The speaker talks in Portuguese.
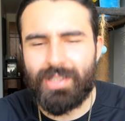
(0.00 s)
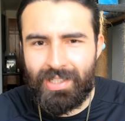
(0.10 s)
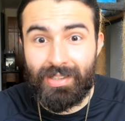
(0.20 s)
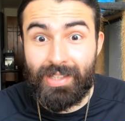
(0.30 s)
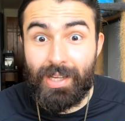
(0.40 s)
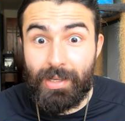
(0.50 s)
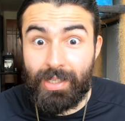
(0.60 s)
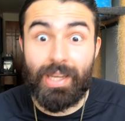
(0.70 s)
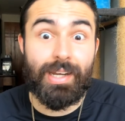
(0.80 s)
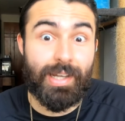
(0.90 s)
Ele tá
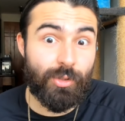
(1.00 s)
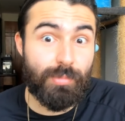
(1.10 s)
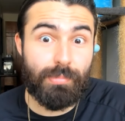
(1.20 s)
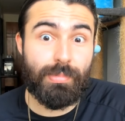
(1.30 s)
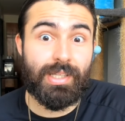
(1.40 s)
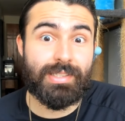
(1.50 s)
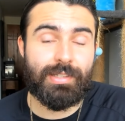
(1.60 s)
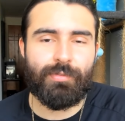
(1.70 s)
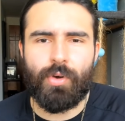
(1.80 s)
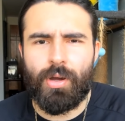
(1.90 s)
querendo beber
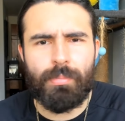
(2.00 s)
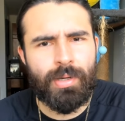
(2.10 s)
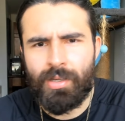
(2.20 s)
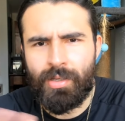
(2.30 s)
dessa forma?